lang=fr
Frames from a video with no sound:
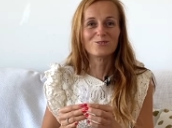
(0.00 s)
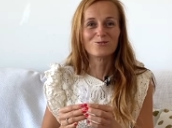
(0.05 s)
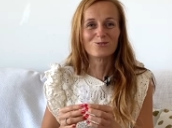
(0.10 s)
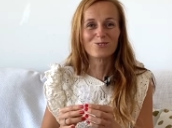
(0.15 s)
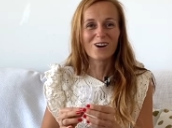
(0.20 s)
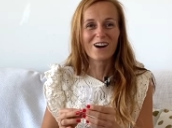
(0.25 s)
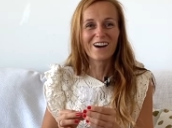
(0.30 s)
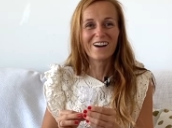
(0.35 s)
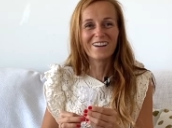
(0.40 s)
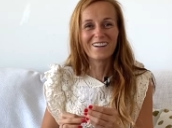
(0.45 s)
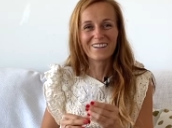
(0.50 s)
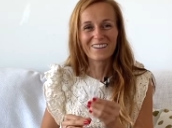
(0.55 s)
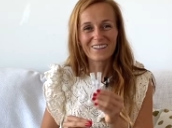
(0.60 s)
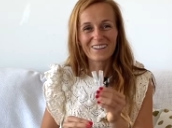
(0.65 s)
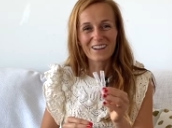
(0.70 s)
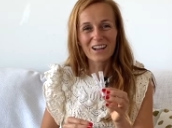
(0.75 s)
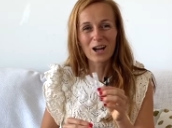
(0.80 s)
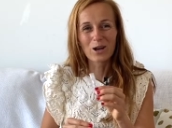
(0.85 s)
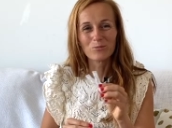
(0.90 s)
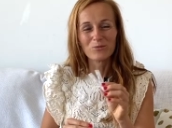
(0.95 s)
voir euh,
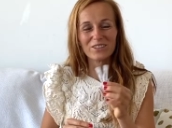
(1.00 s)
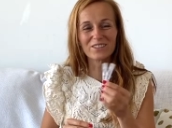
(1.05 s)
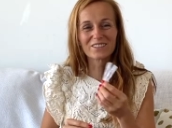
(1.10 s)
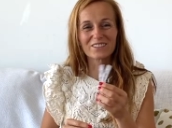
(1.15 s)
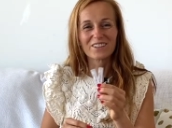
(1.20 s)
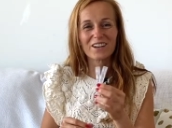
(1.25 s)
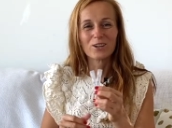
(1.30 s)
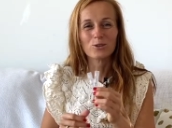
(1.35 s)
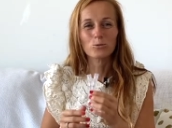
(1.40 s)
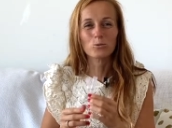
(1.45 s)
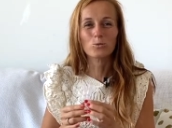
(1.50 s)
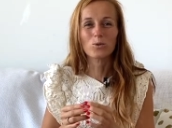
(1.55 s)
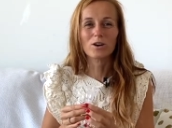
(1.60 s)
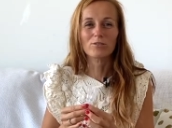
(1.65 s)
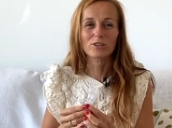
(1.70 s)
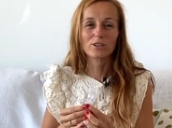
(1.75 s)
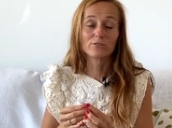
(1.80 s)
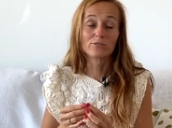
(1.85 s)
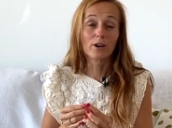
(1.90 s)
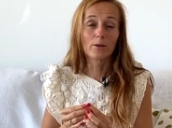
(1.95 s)
un médecin ou avoir
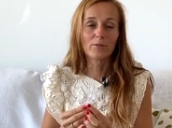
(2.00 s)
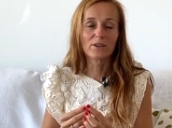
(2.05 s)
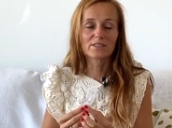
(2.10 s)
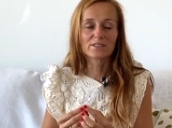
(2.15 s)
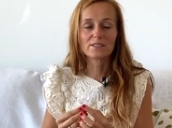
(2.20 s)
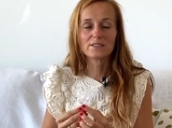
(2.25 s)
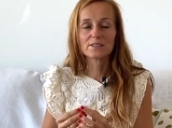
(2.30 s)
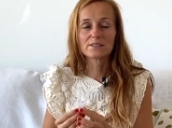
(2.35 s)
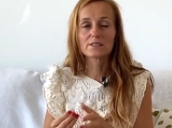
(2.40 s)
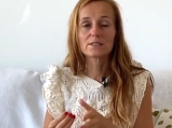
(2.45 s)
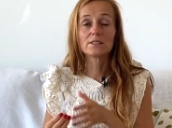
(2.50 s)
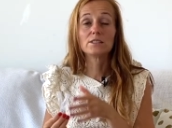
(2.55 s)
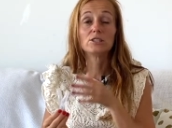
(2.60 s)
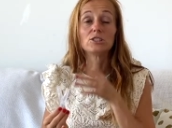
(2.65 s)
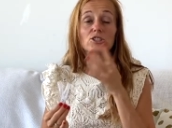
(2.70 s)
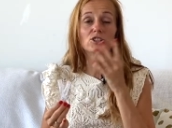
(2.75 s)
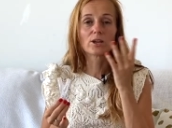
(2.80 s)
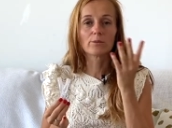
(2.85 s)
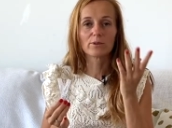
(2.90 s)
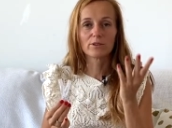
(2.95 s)
une pharmacie si
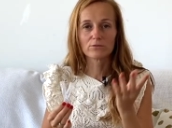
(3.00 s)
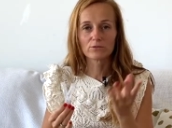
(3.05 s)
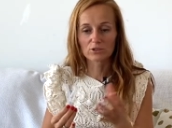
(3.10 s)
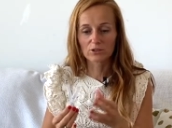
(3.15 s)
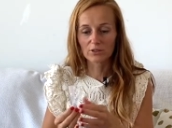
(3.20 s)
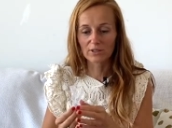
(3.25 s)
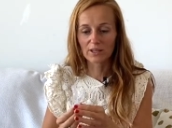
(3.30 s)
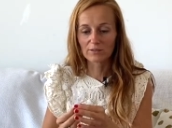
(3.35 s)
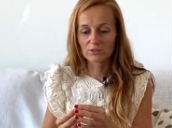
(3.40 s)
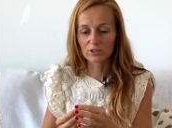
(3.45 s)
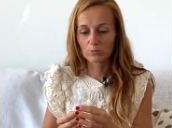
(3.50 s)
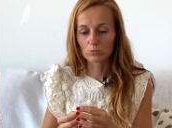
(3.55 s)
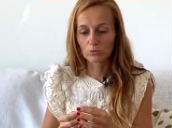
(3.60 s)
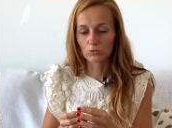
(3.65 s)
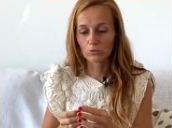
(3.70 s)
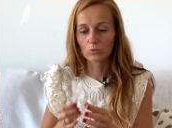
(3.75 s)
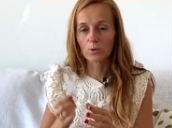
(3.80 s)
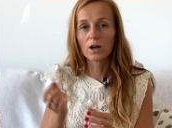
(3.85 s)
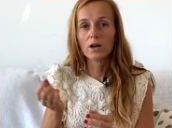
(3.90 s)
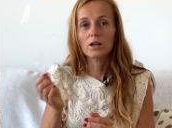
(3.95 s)
jamais vous en aviez
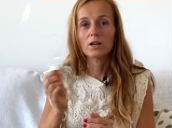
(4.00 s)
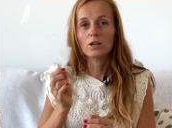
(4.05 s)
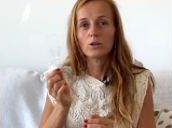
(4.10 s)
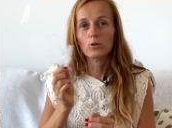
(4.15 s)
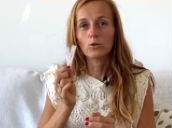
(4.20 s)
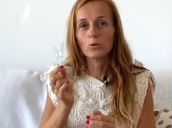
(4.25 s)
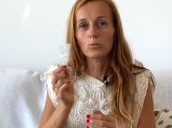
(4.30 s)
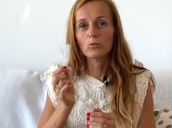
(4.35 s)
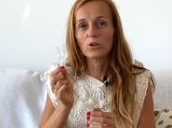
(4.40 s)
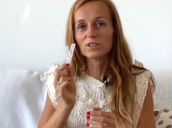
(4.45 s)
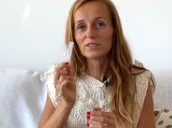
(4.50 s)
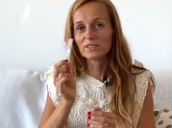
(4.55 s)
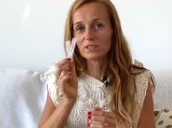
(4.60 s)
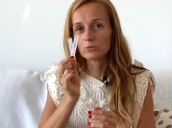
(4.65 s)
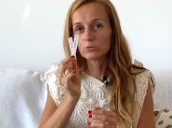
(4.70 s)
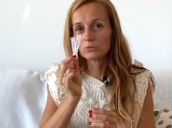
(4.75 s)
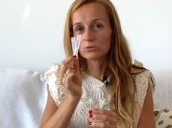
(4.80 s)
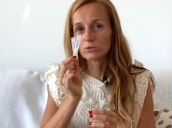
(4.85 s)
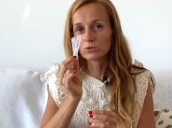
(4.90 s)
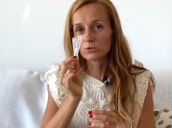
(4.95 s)
besoin. Au moins des
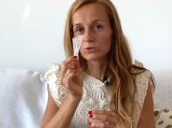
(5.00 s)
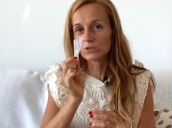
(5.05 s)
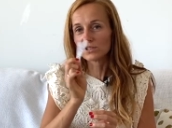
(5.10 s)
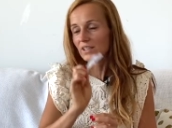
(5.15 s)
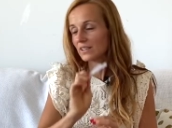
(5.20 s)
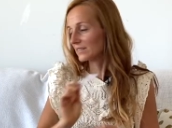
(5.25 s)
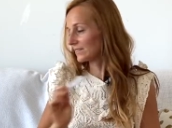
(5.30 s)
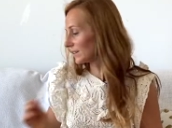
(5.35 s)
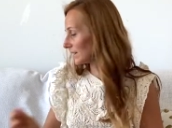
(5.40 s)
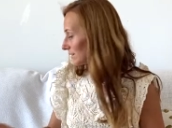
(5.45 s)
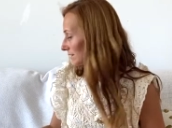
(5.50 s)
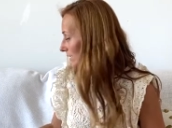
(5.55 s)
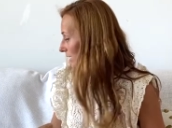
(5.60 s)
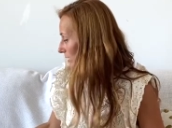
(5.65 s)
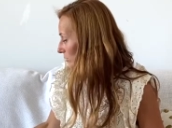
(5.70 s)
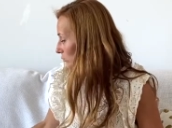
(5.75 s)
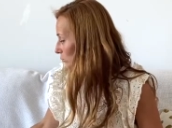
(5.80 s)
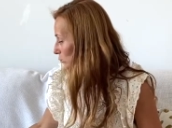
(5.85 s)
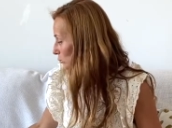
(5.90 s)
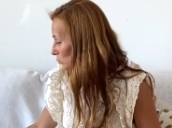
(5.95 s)
gouttes oculaires, ça sert
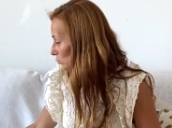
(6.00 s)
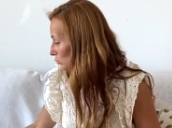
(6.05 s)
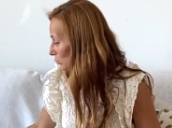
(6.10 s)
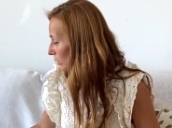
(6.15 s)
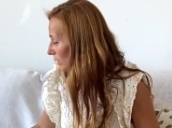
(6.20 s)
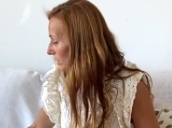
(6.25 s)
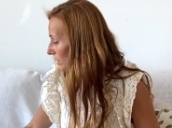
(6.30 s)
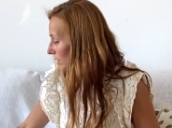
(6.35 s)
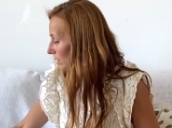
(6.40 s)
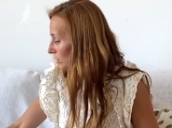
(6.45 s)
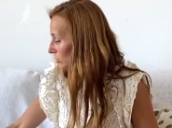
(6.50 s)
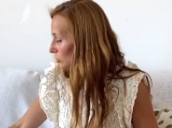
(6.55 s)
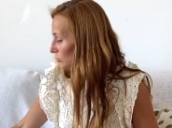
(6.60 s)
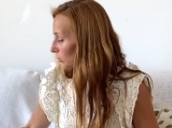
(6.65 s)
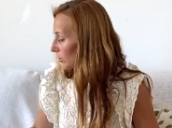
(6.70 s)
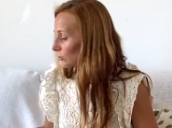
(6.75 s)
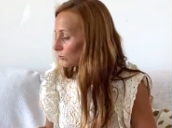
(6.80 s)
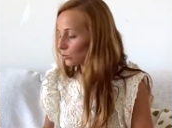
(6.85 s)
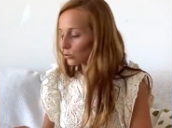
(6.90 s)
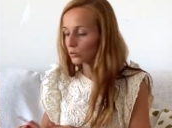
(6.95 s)
toujours. Je
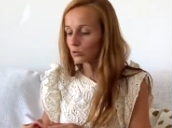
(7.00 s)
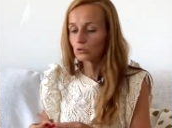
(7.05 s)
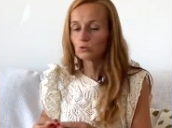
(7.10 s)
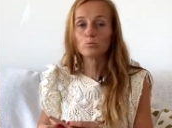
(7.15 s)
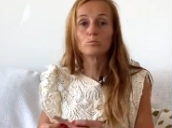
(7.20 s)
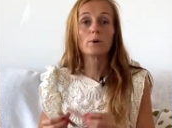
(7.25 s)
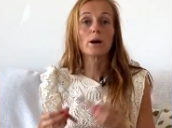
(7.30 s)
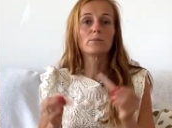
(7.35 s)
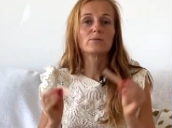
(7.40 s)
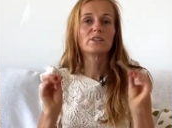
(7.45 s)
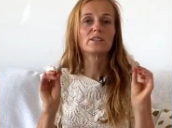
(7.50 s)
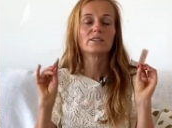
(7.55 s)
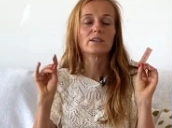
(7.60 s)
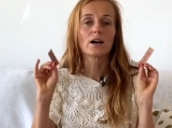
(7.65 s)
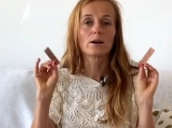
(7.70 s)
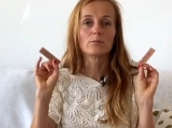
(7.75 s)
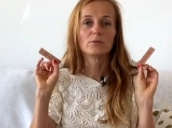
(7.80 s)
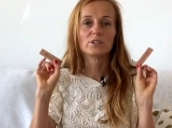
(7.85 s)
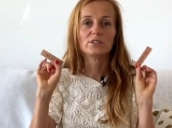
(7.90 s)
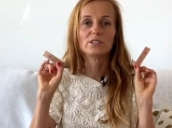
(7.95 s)
prends toujours du papier
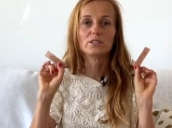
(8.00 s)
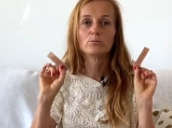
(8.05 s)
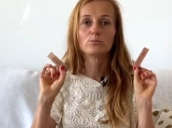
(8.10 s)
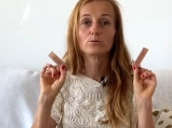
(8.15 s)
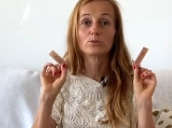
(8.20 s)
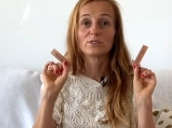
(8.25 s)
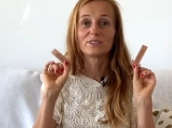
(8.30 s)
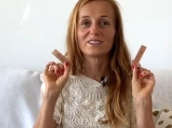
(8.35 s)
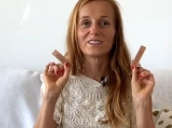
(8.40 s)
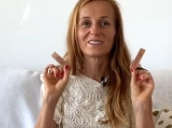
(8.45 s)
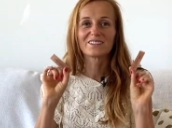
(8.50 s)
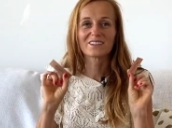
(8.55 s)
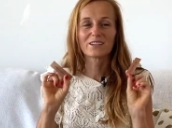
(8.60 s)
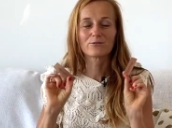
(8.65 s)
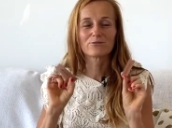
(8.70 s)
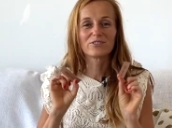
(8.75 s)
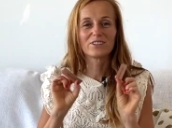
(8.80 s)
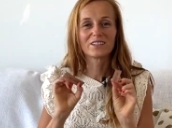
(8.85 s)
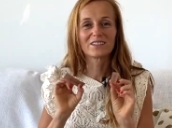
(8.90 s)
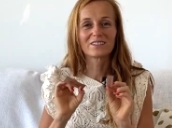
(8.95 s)
d'Arménie pour
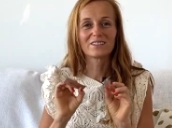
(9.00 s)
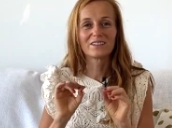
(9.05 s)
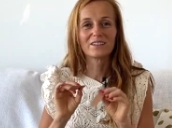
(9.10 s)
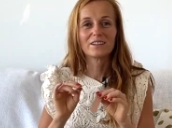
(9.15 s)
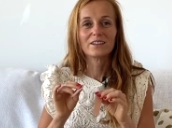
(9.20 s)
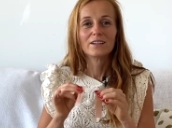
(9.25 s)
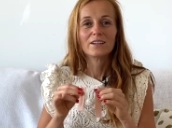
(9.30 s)
désinfecter